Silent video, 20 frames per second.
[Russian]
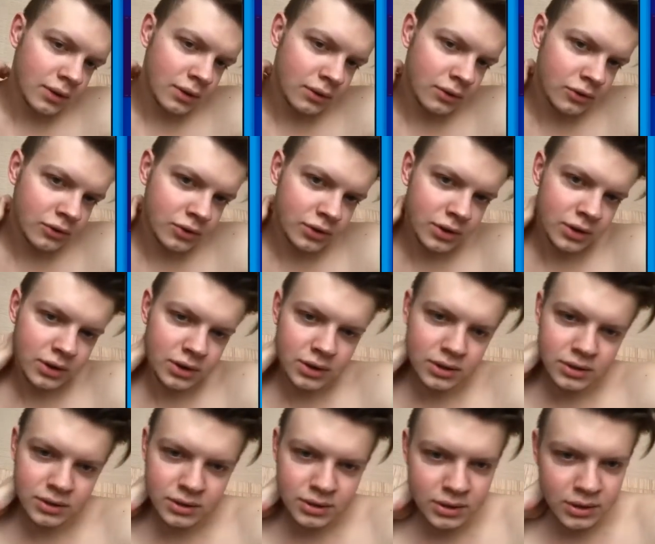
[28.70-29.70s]
Второй
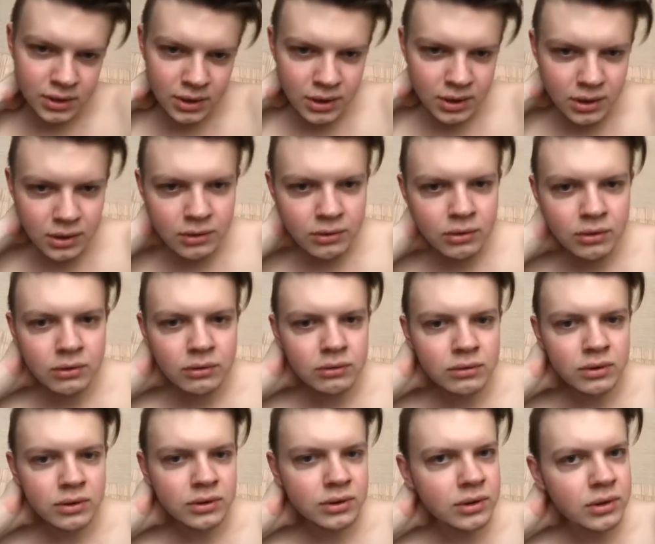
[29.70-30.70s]
час дня, какое
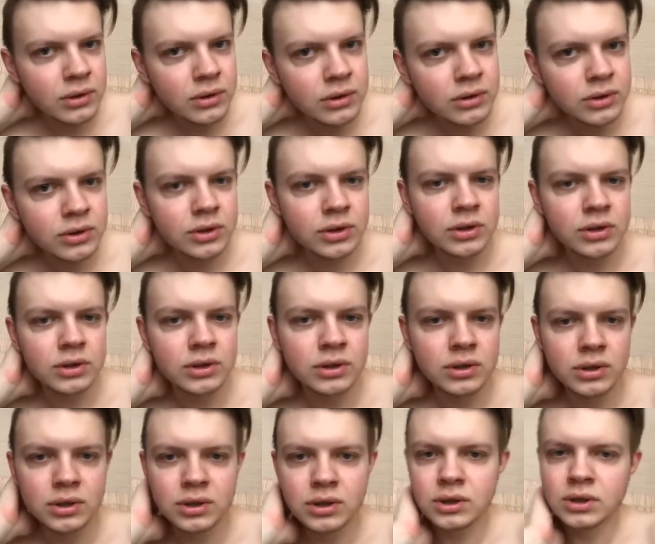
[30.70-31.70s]
утро, Сереж.
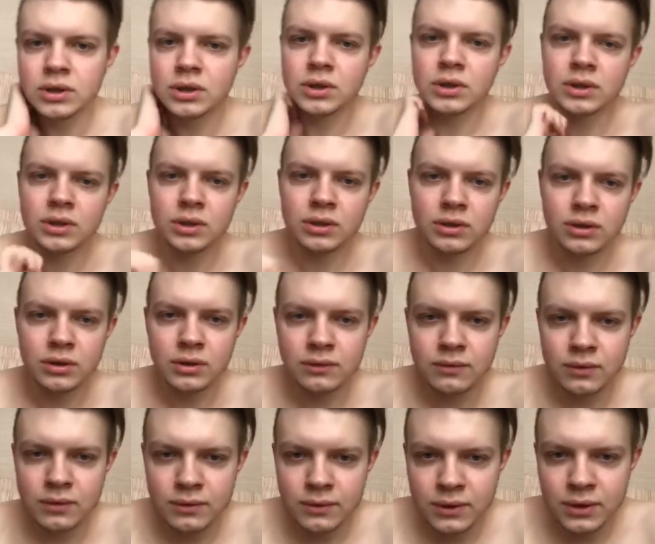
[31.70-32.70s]

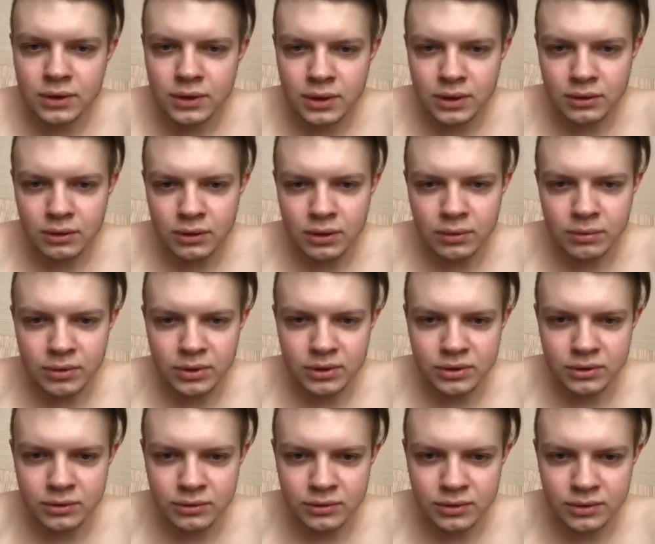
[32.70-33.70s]
Так вот, видите, я только
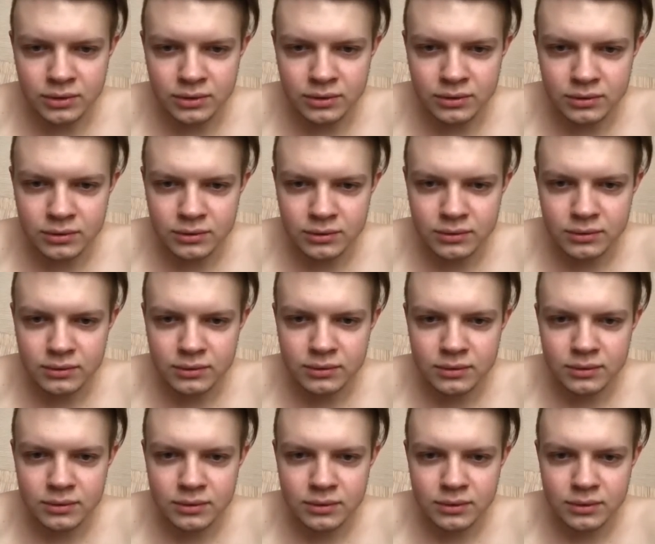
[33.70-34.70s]
проснулся.
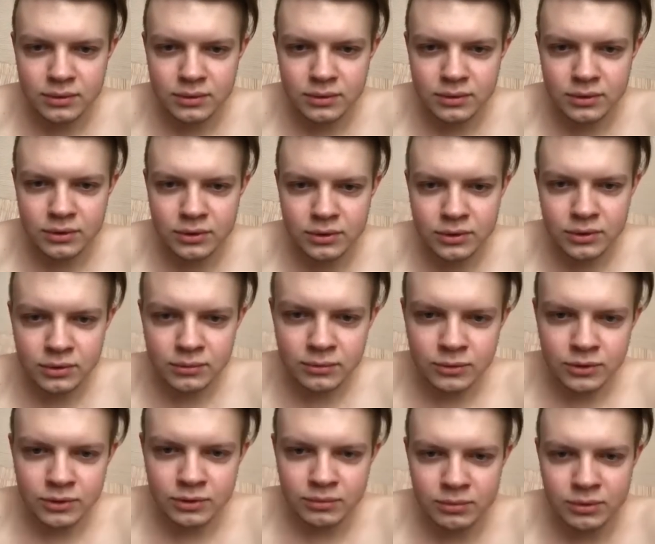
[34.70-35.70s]

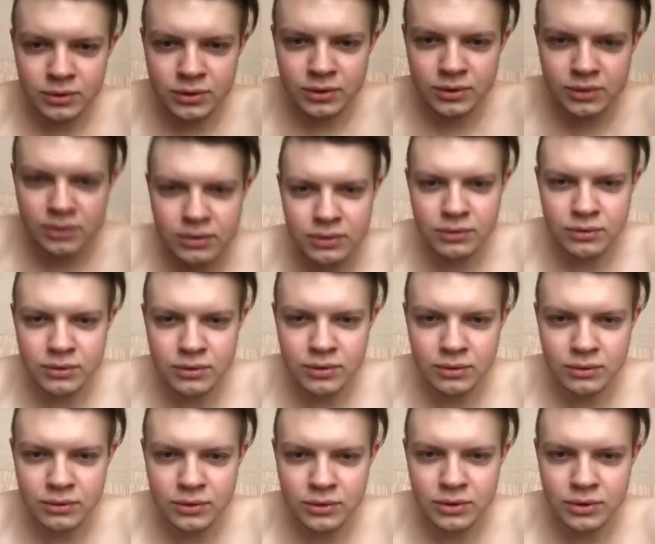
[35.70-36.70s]
Что может быть
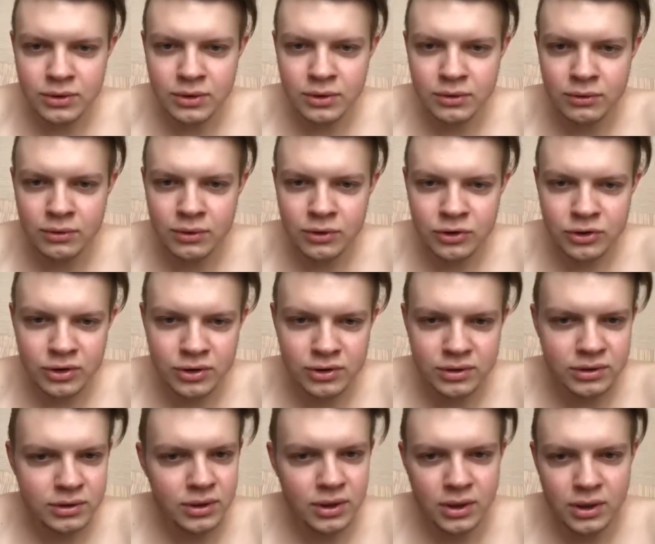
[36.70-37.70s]
хуже, лучше? Ты куришь
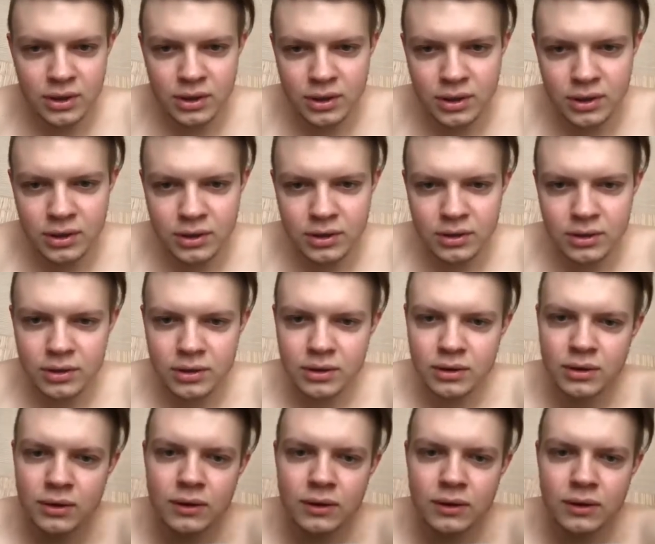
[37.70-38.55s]
сейчас? Нет.